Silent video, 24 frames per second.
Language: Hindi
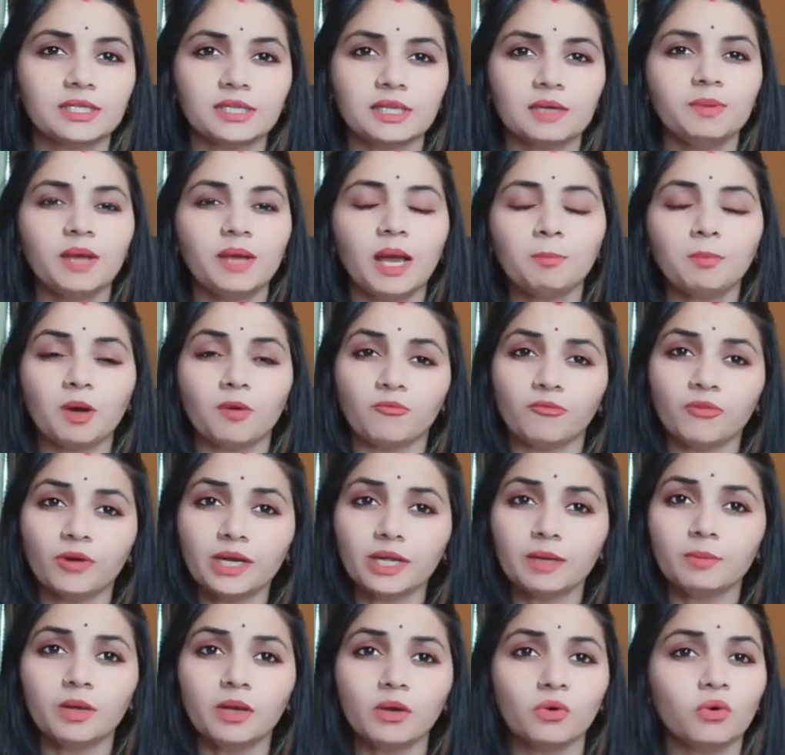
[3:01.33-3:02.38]
जैसे भी आप
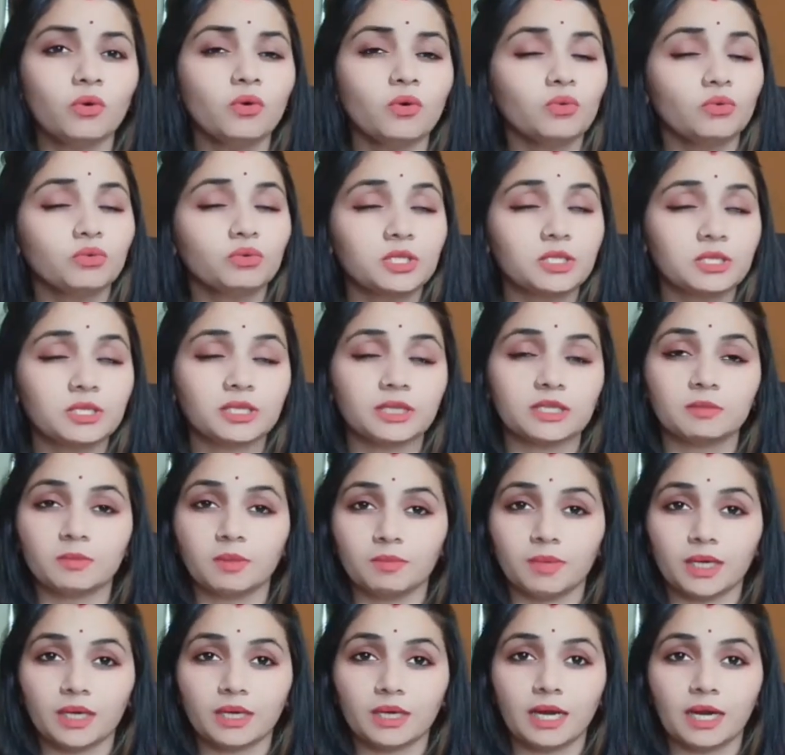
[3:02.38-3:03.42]
कंफर्टेबल हो उस स्टेज
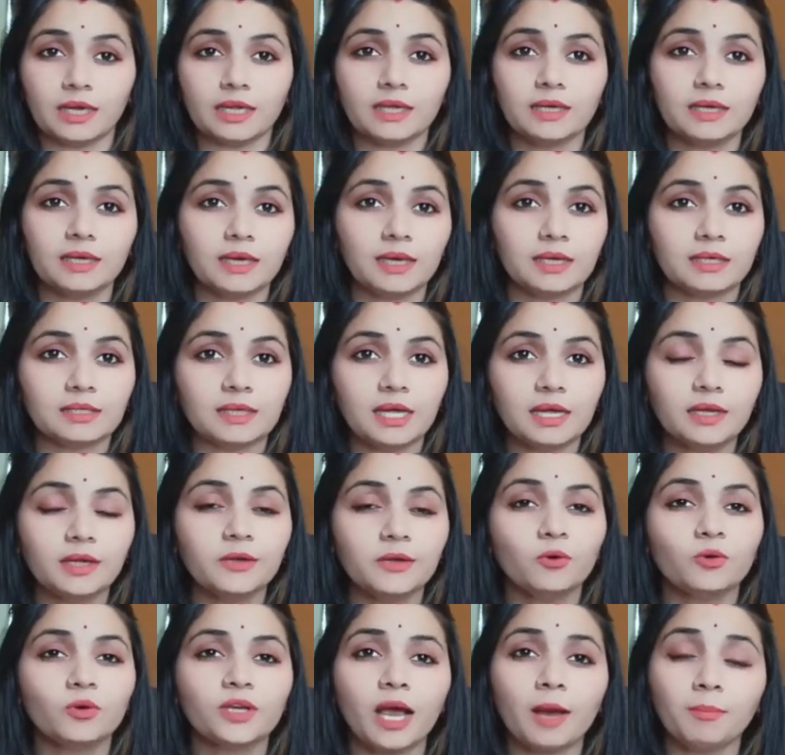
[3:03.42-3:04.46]
में बैठना है ठीक है ऐसा
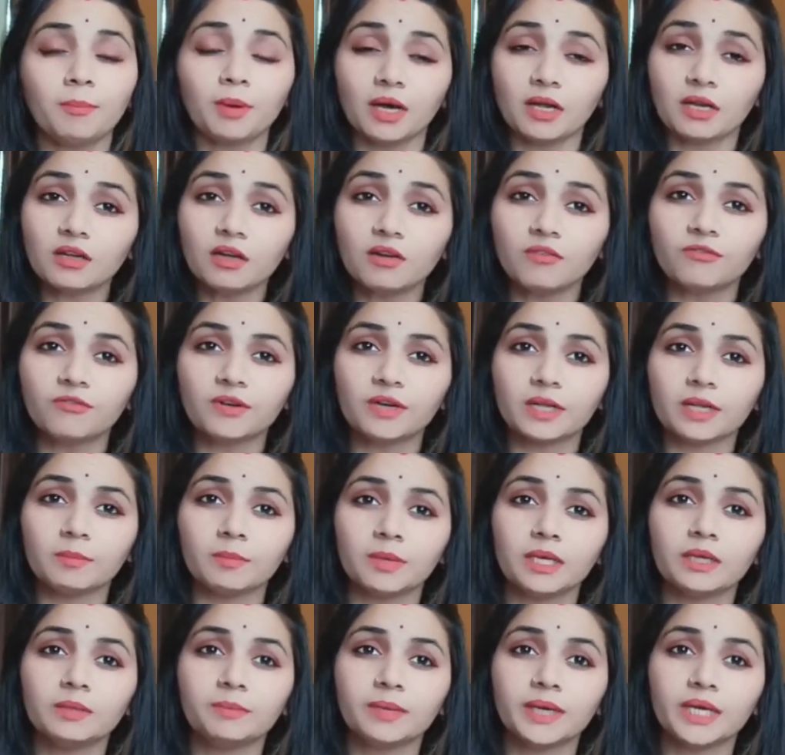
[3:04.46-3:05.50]
नहीं हो कि आप
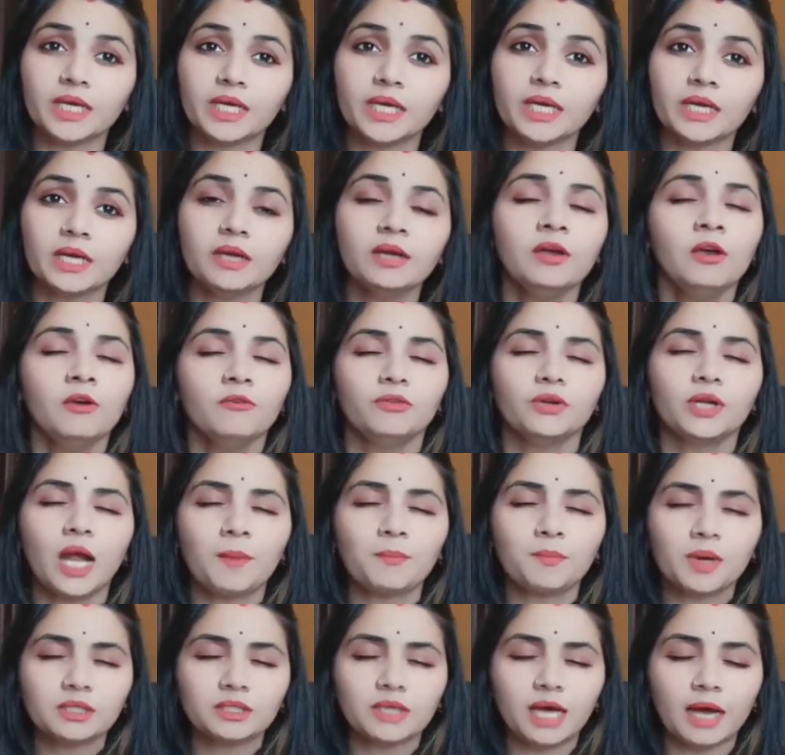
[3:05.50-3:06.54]
अनकंफर्टेबली बैठे हैं फिर
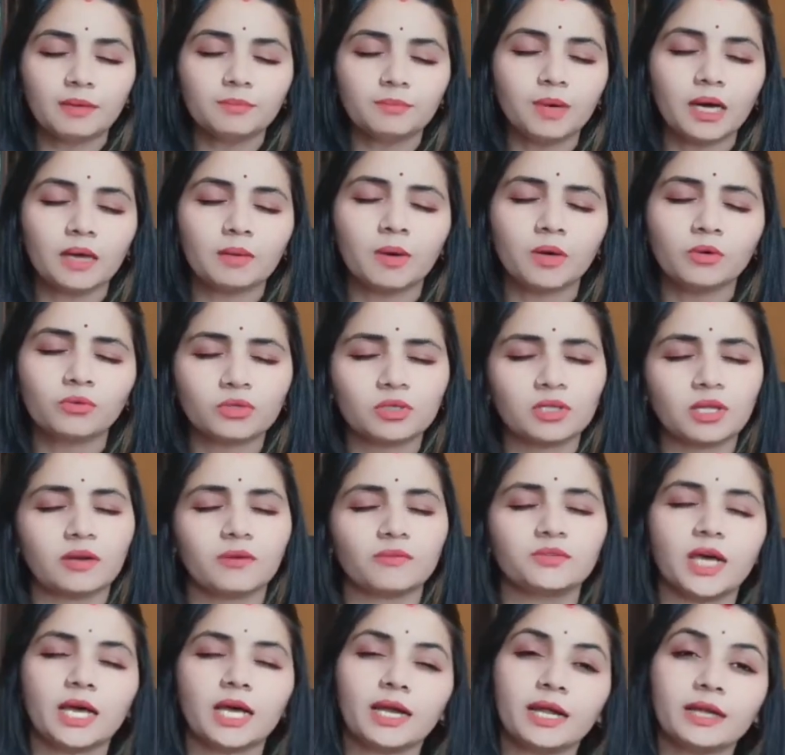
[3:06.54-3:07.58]
आपका ध्यान बार बार उस
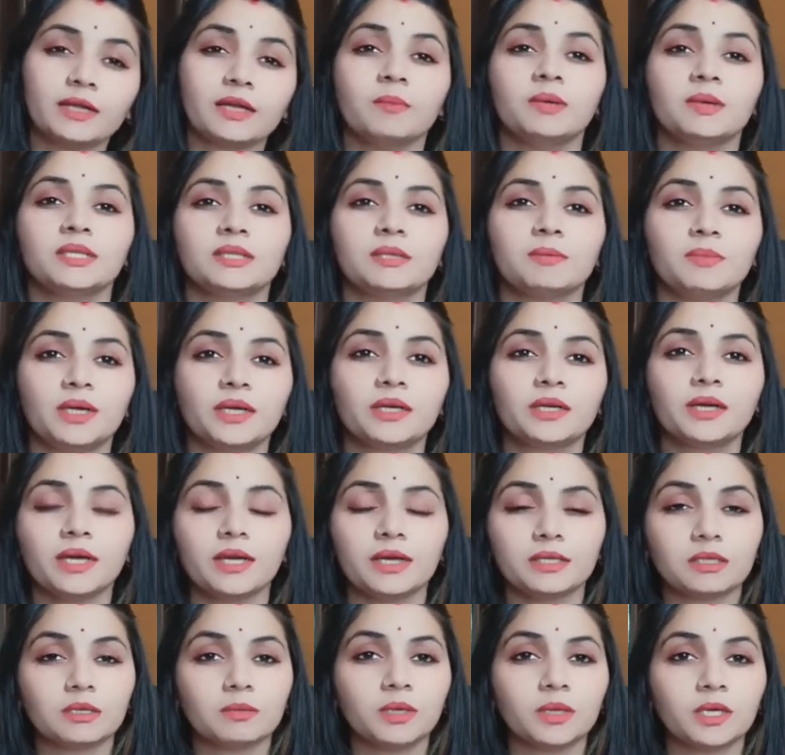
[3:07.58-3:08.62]
तरफ जा रहा है कि हम ऐसे बैठ
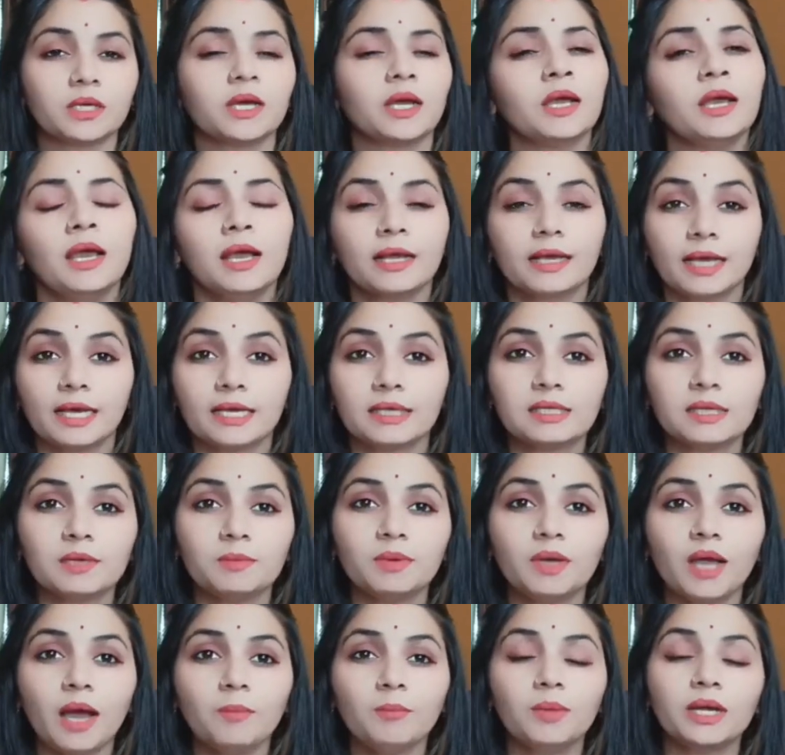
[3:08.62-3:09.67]
गए ऐसे बैठ गए
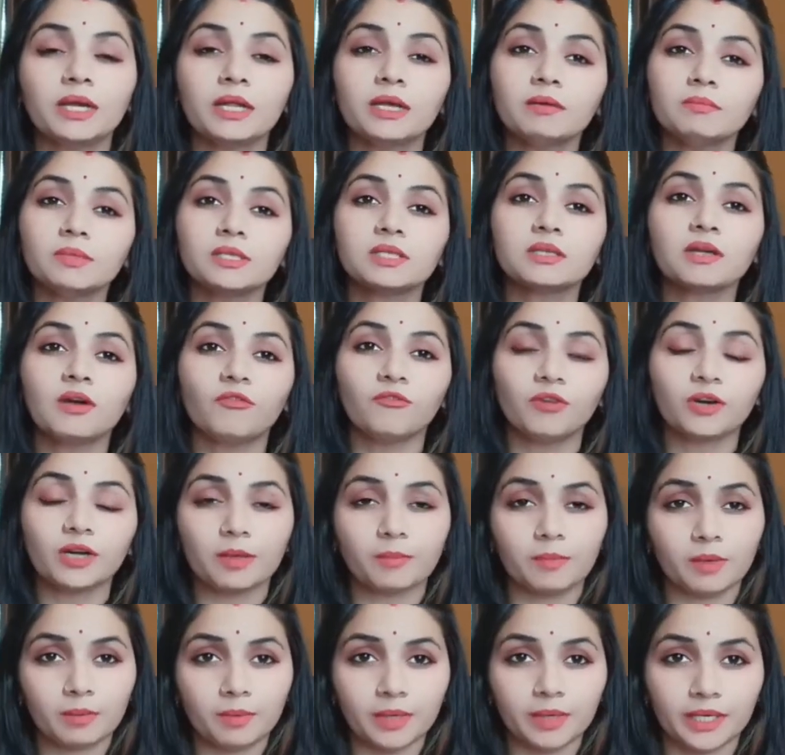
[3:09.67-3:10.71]
कैसे भी आप बैठे हैं बस
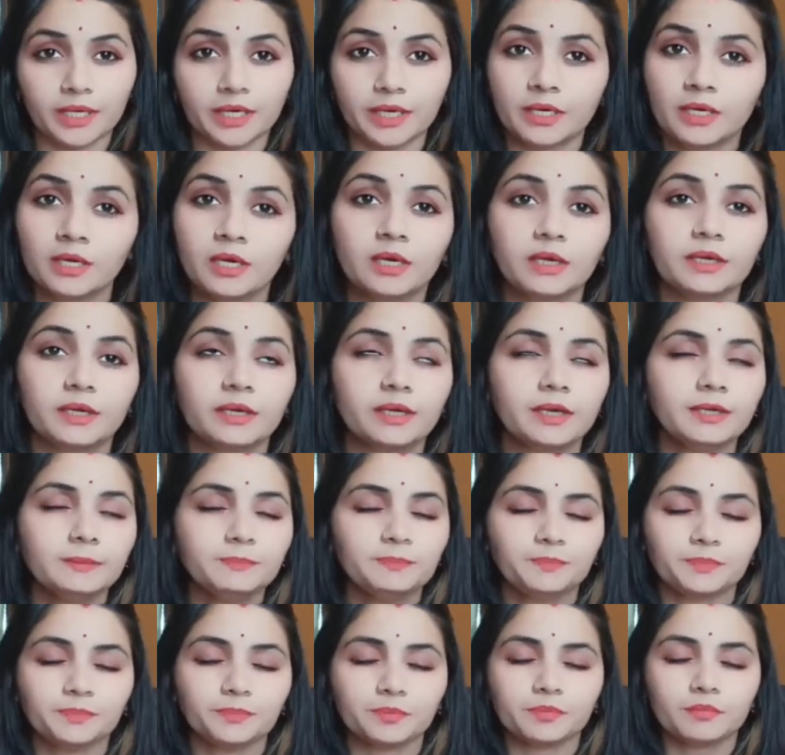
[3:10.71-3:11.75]
कंफर्टेबल बैठिए ठीक
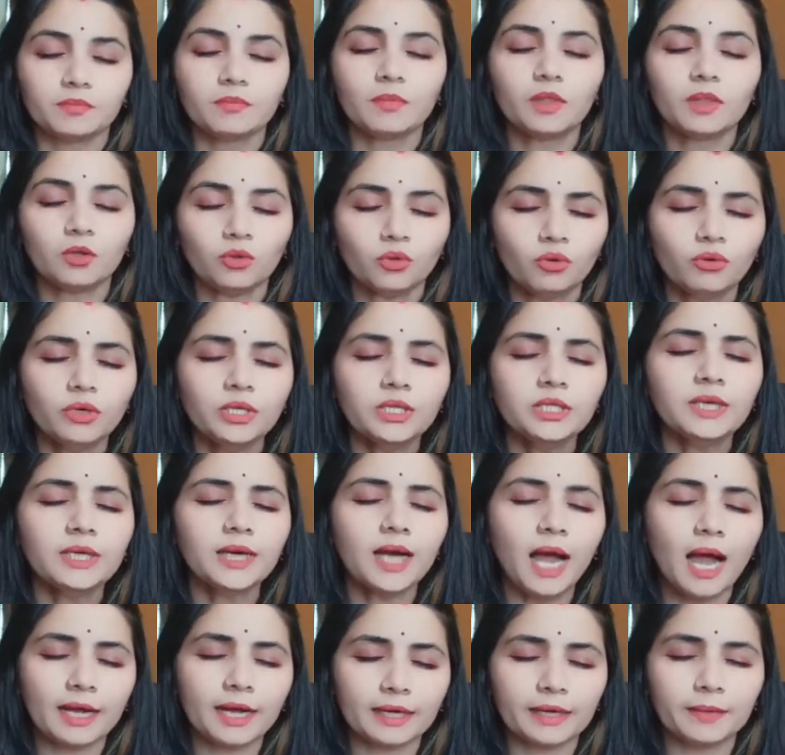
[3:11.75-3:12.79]
है थोड़ी
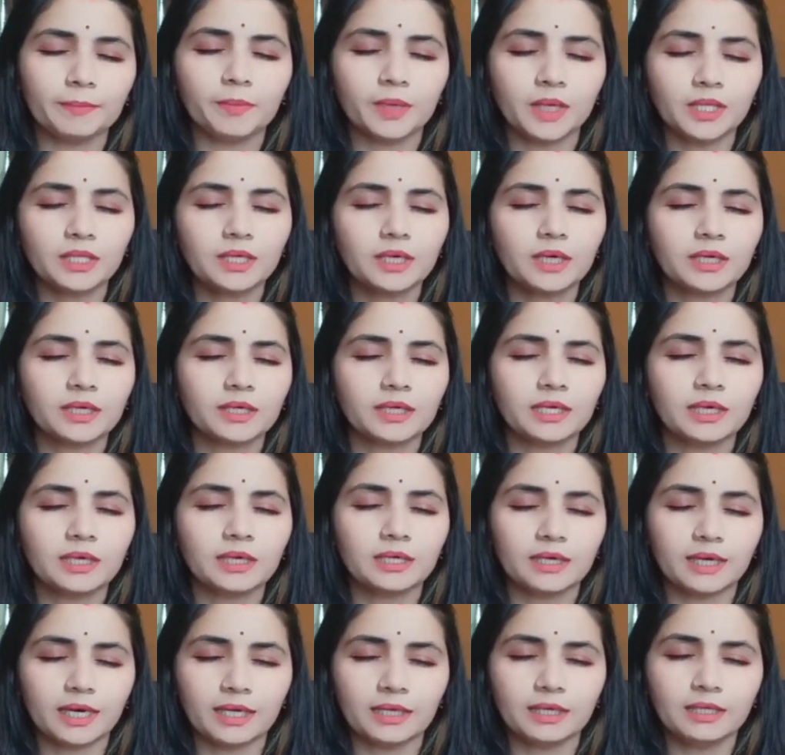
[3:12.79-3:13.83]
देर आंखें बंद करके
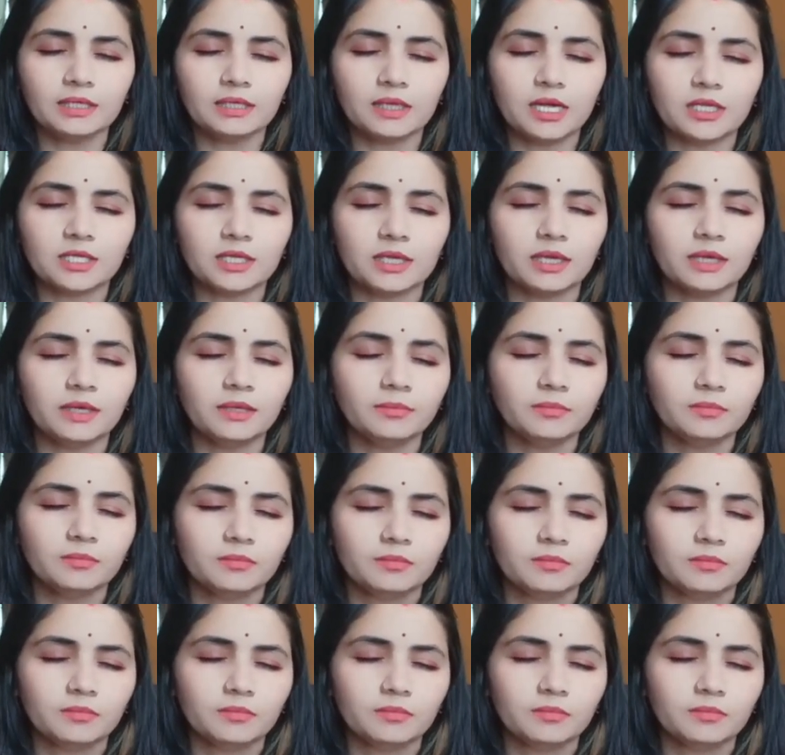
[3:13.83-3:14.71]
गहरी सांस लें